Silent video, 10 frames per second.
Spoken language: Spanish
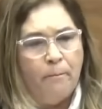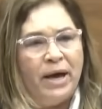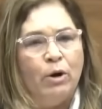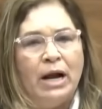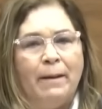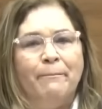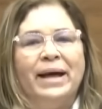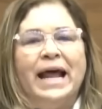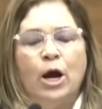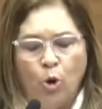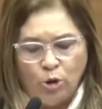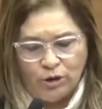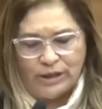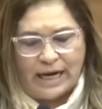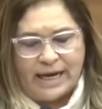Pero la
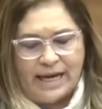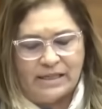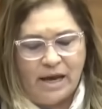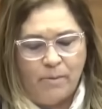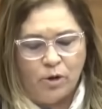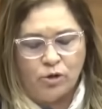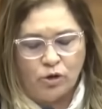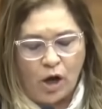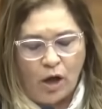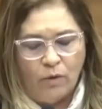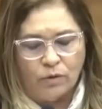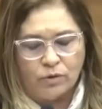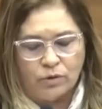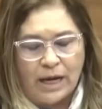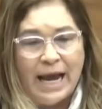pregunta que hacemos
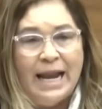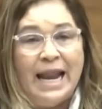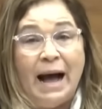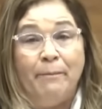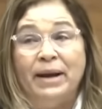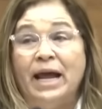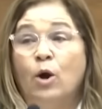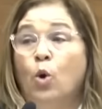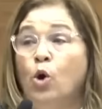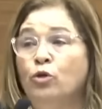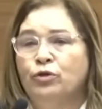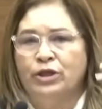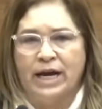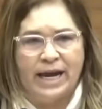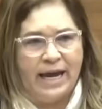todos, la
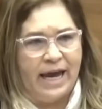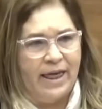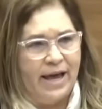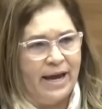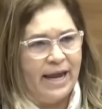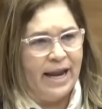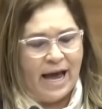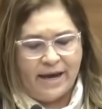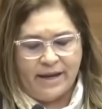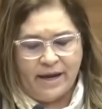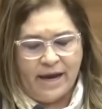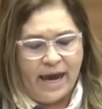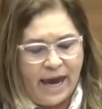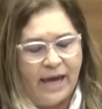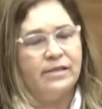pregunta que queda en el aire
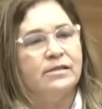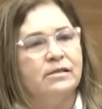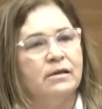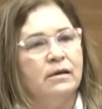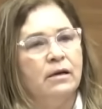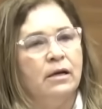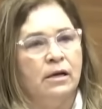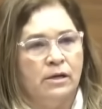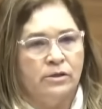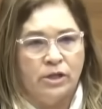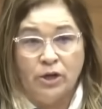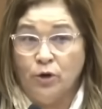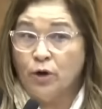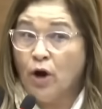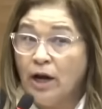es,
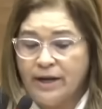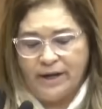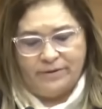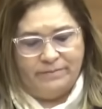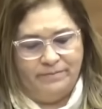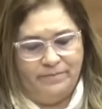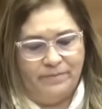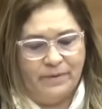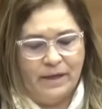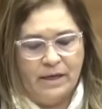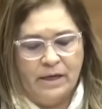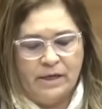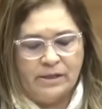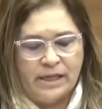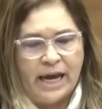señor Olger,
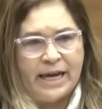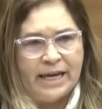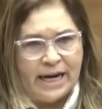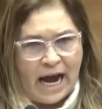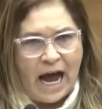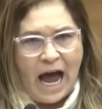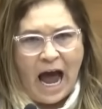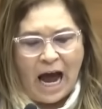¿seguirá